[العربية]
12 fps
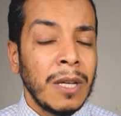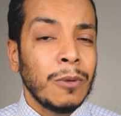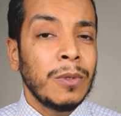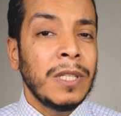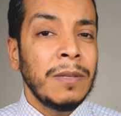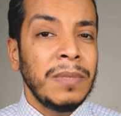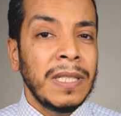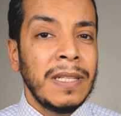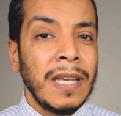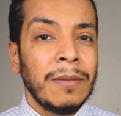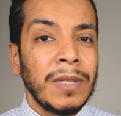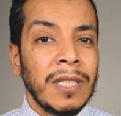وده
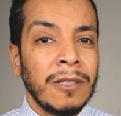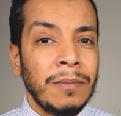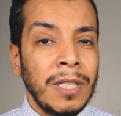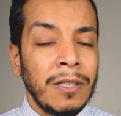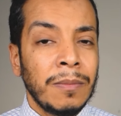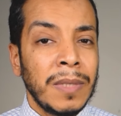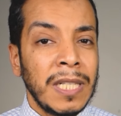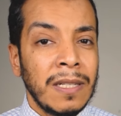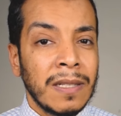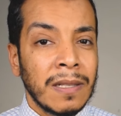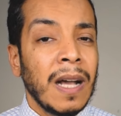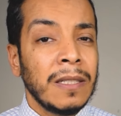بيديها مدى كبير من
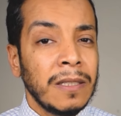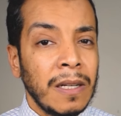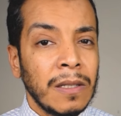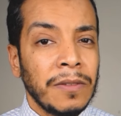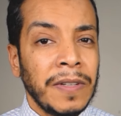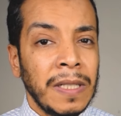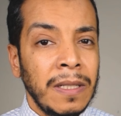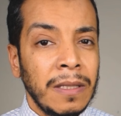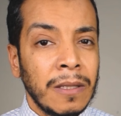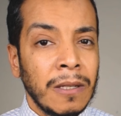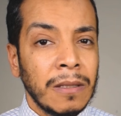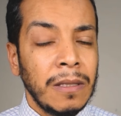الاستخدام هنتعرف عليه
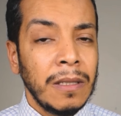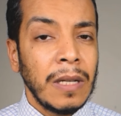النهارده